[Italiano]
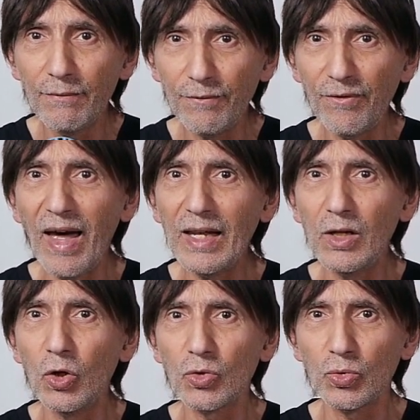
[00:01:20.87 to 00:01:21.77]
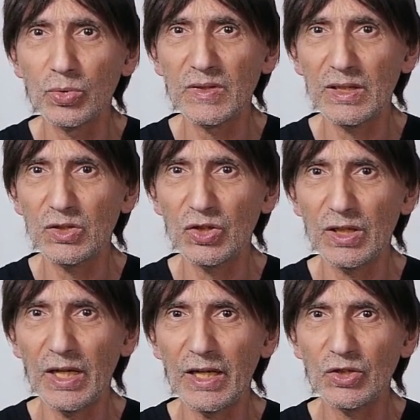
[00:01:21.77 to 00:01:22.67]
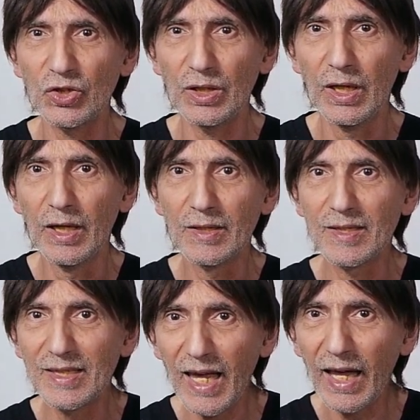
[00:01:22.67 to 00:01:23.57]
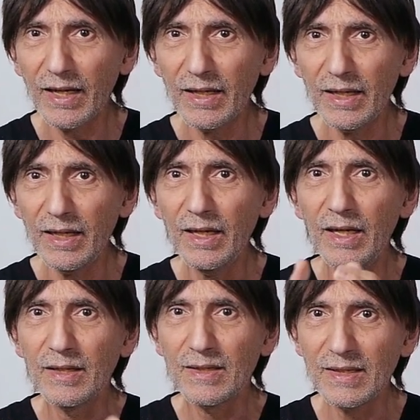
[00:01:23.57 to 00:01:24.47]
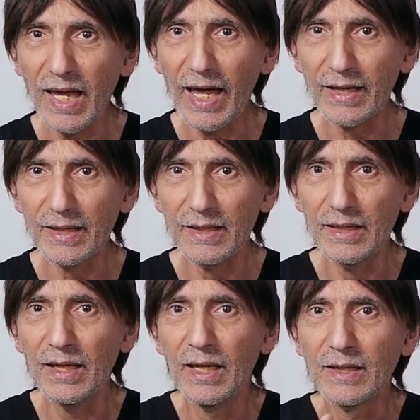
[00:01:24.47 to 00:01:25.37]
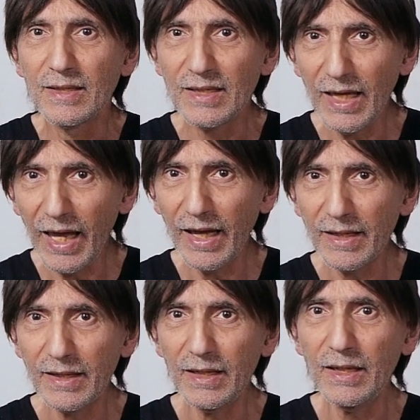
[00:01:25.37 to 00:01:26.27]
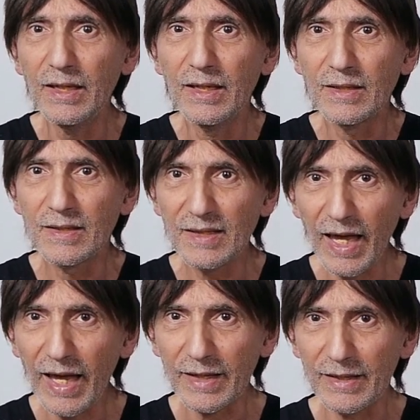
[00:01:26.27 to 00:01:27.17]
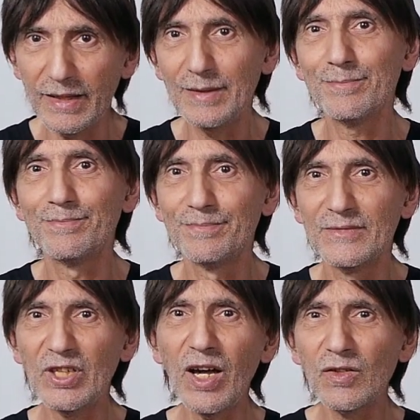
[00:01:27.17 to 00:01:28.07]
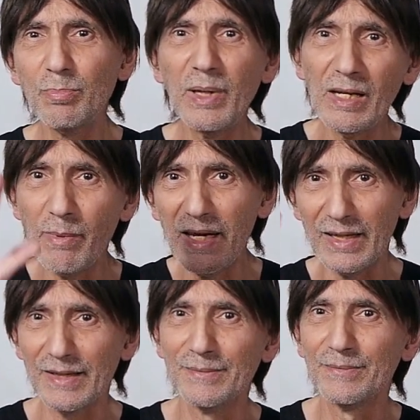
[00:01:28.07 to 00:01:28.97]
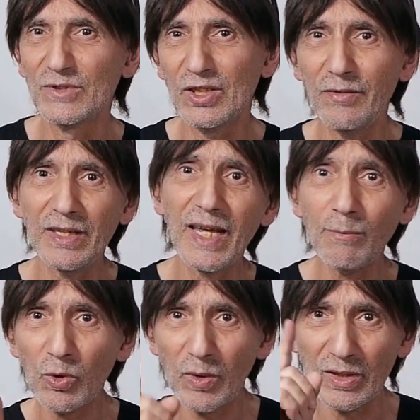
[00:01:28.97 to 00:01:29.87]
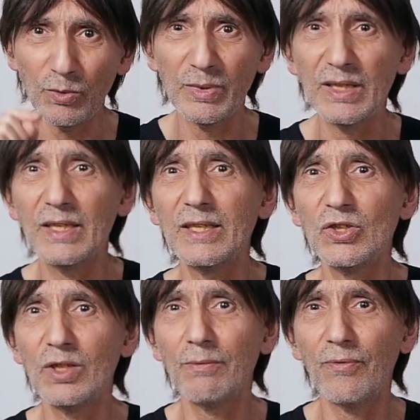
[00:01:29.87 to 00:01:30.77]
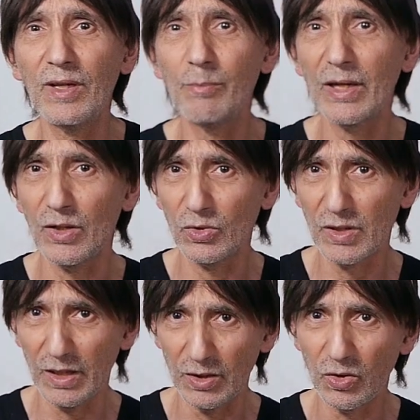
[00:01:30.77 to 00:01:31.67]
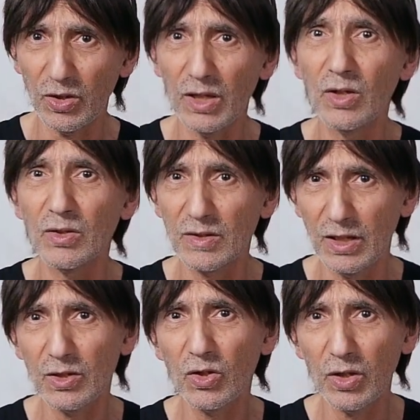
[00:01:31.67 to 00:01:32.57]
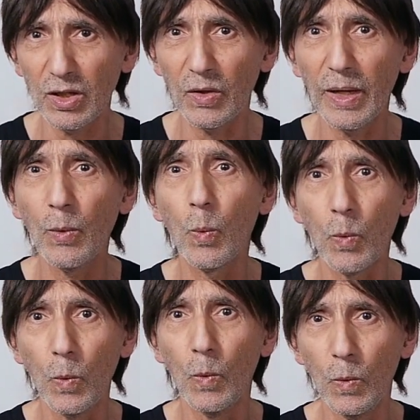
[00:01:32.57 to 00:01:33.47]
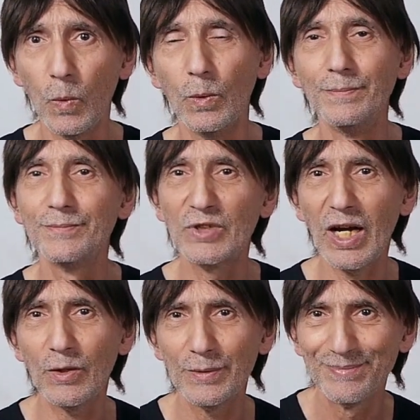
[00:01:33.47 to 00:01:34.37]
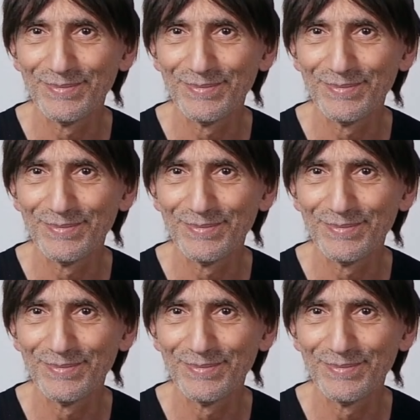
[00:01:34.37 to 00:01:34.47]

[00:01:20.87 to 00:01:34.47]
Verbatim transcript: Fallo tu se ci riesci. Sagete, sagete, sagete, sagete. Ciao Spielberg. Ci vediamo quando mi dirigi il film che ho scritto io. L'ho scritto io, eh. Uh, uh. Ciao.